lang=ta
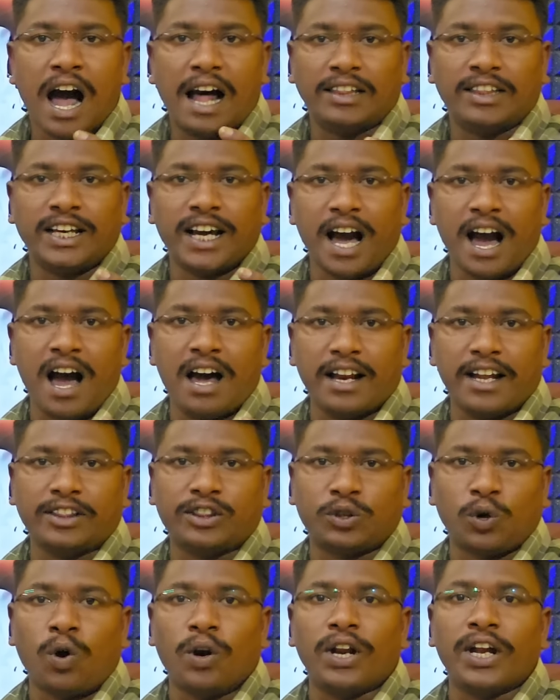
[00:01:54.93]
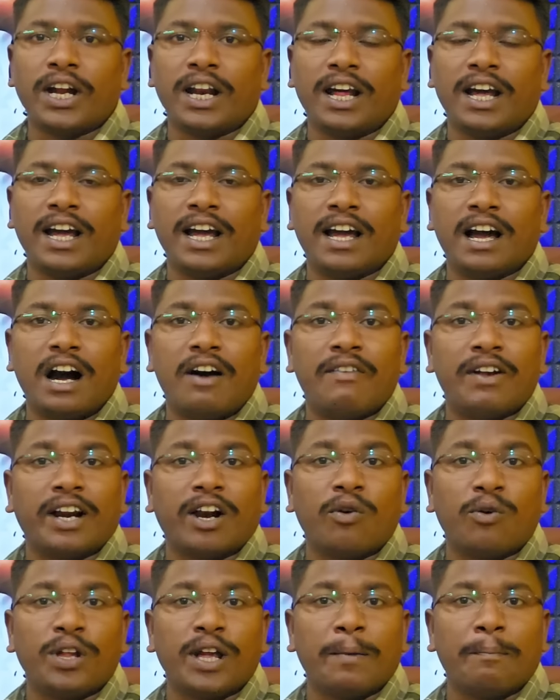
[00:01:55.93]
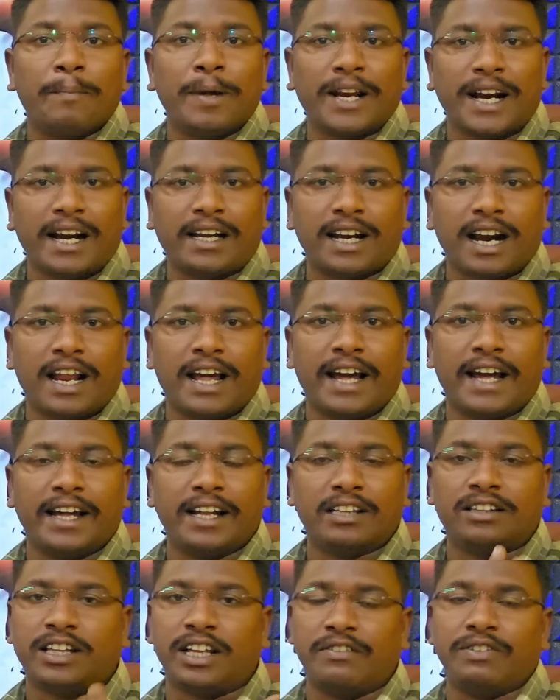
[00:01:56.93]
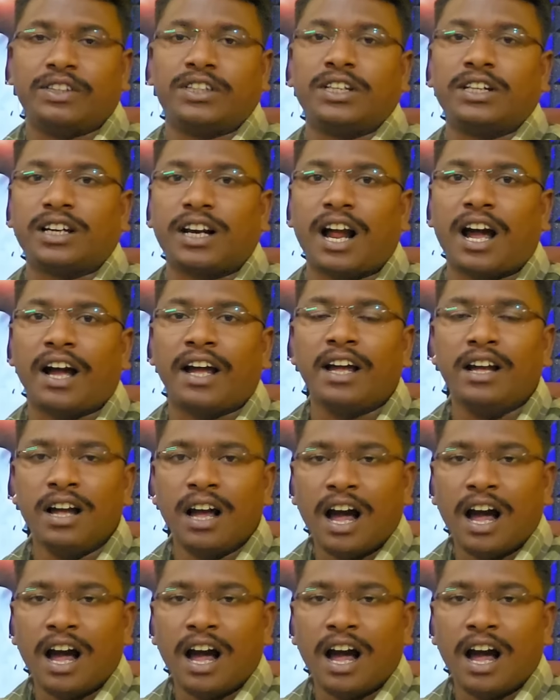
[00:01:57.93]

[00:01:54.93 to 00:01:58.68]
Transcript: அதிகார தோணியில அவர்களுடைய மிரட்டலை தெரிவித்திருக்கிறாங்க